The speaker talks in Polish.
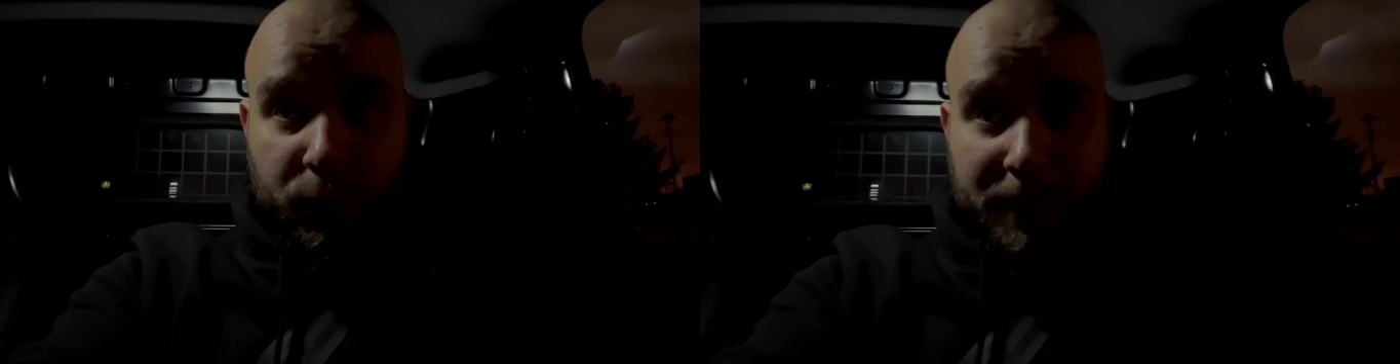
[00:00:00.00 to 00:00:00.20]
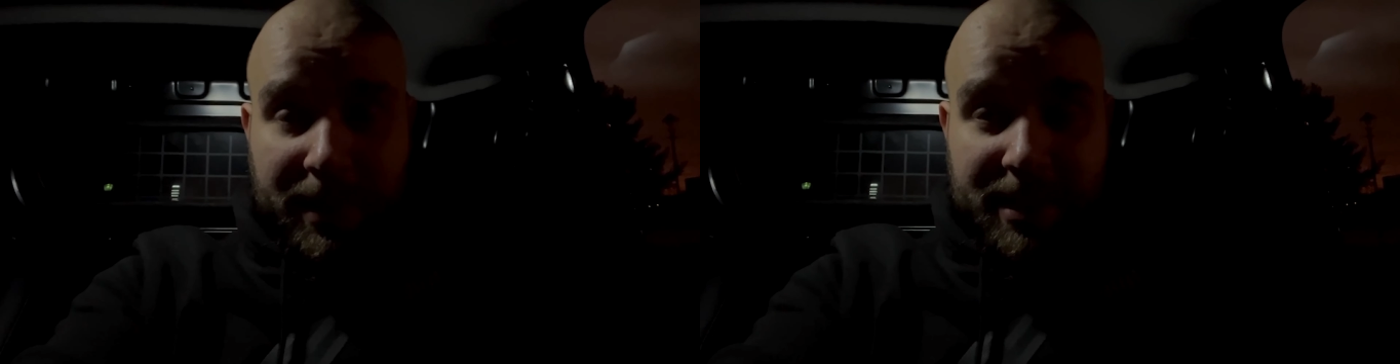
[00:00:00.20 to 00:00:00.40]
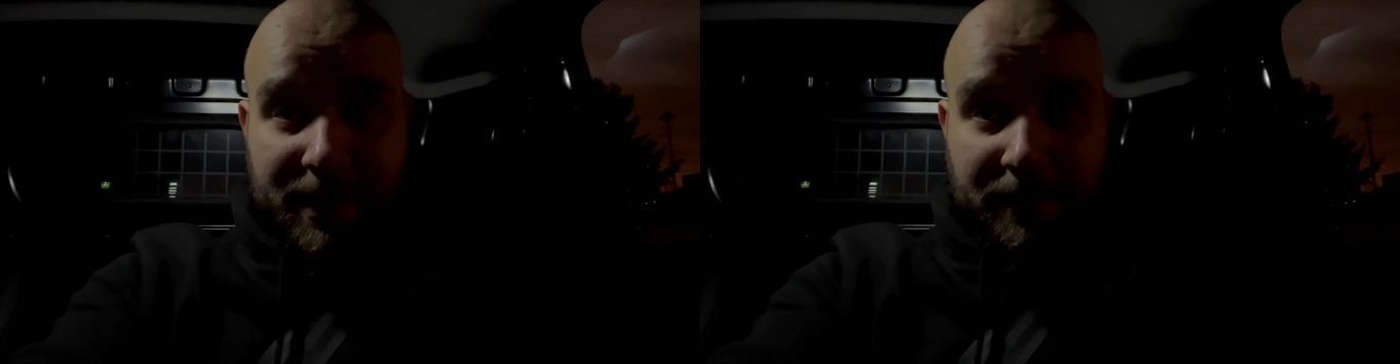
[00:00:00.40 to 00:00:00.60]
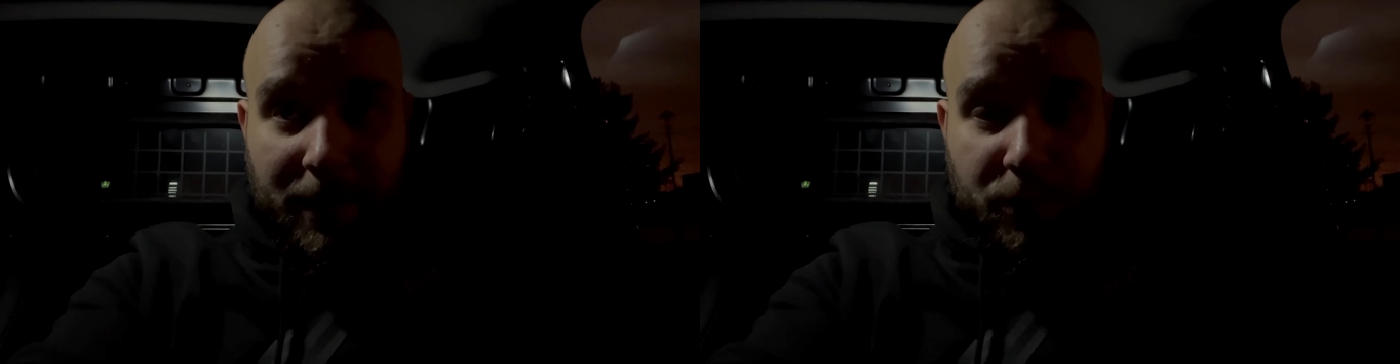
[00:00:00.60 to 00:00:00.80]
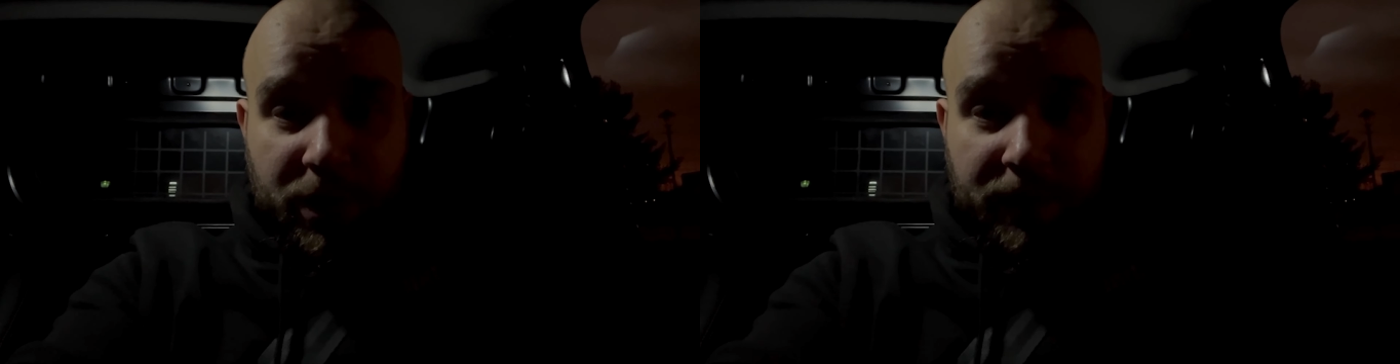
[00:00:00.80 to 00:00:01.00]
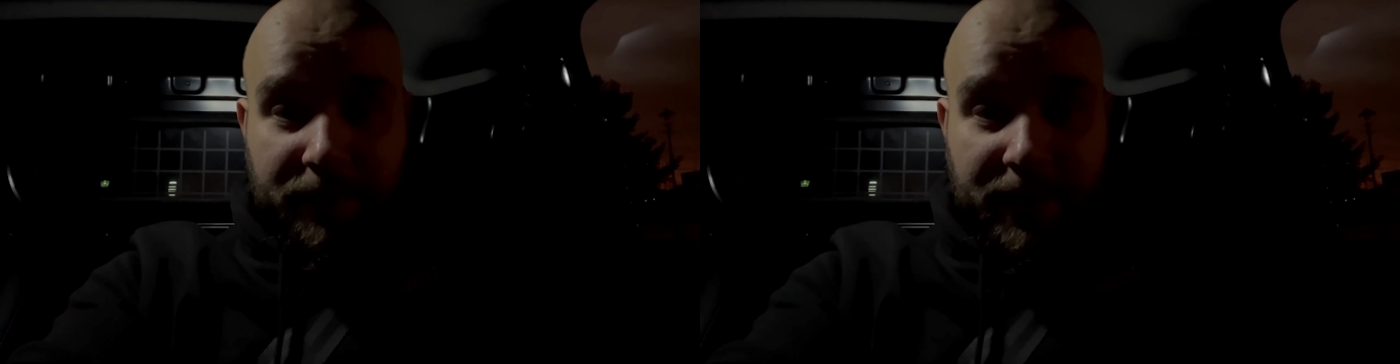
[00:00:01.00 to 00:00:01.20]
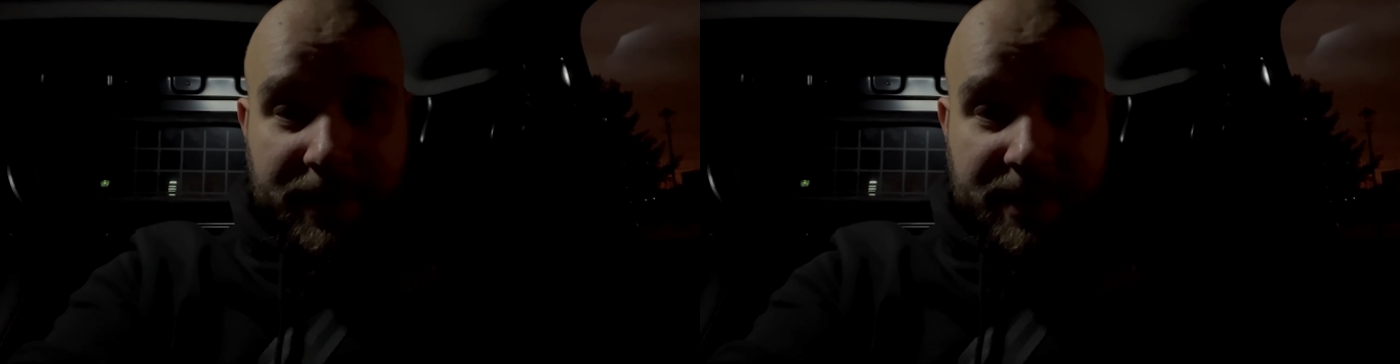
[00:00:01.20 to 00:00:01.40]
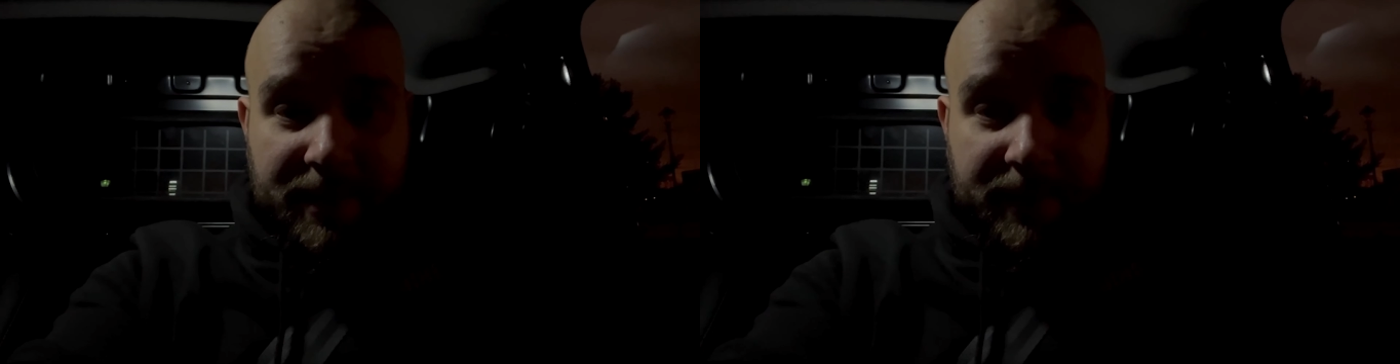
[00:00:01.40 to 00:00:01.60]
8 jestem w aucie,
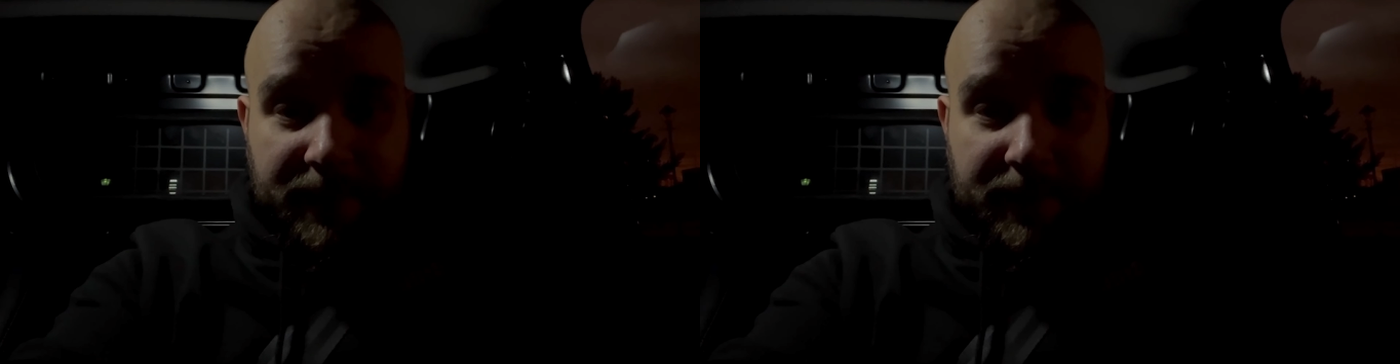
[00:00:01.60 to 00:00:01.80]
więc